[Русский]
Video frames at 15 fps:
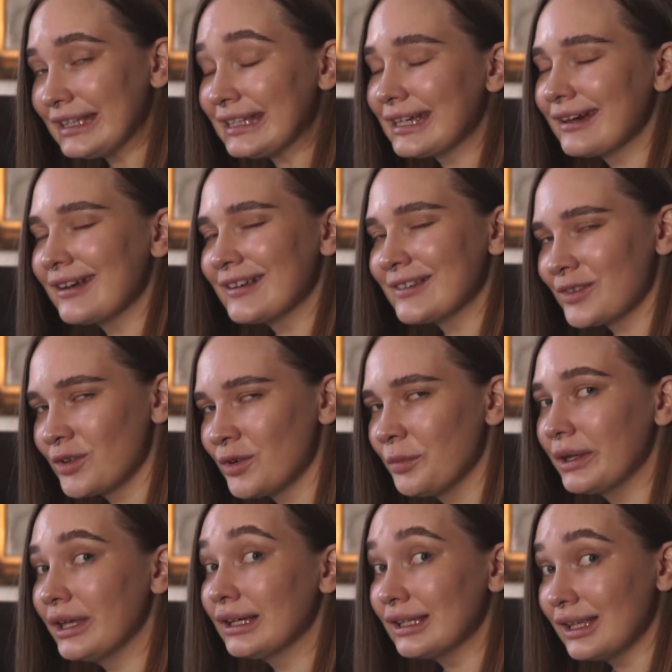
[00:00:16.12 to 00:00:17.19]
это
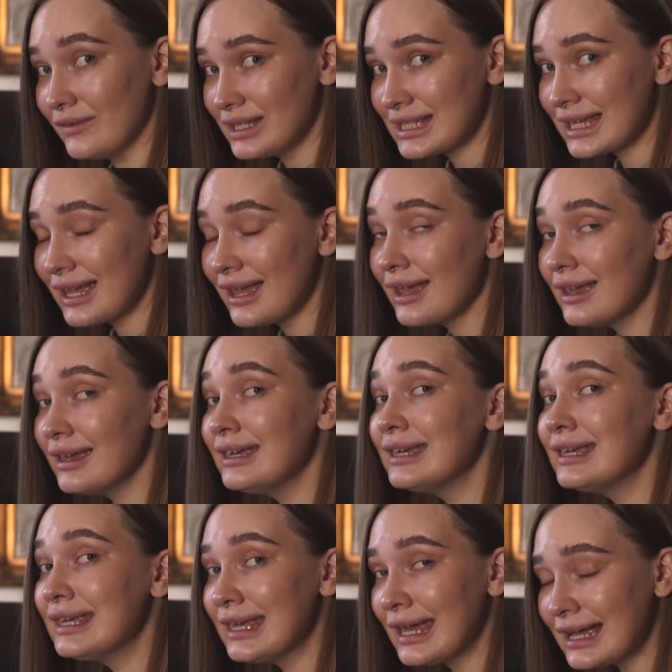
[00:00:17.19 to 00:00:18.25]
гороскопы Я Главицкая, и
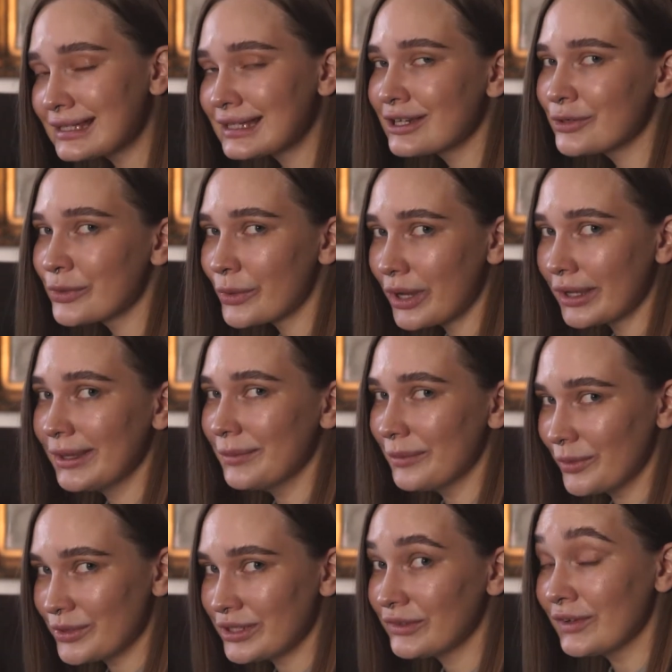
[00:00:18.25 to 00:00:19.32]
я скажу,
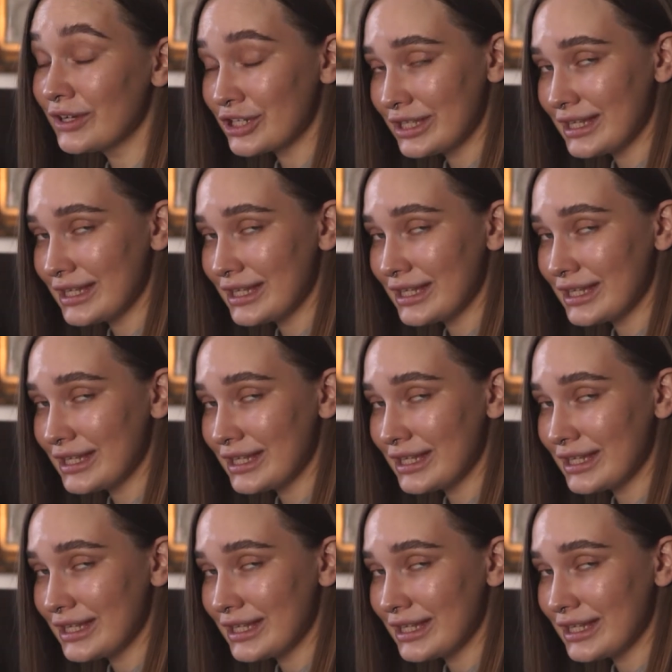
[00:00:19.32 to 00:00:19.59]
каким будет ваш